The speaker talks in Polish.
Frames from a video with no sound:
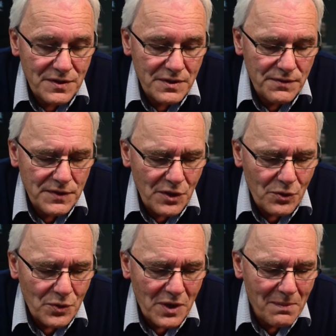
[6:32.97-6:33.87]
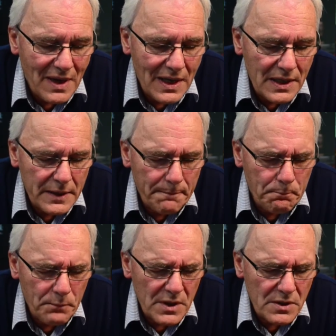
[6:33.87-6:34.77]
z wizerunkiem, ale
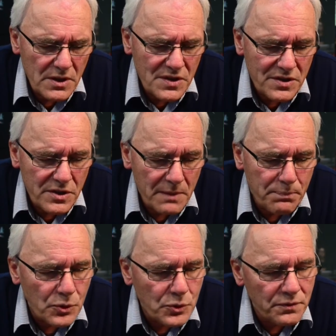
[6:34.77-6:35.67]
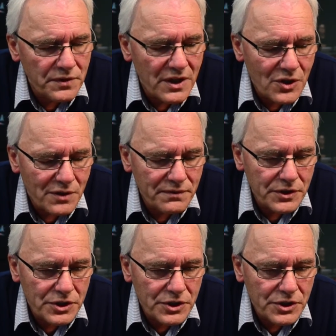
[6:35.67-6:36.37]
jest tyle punktów widekowych,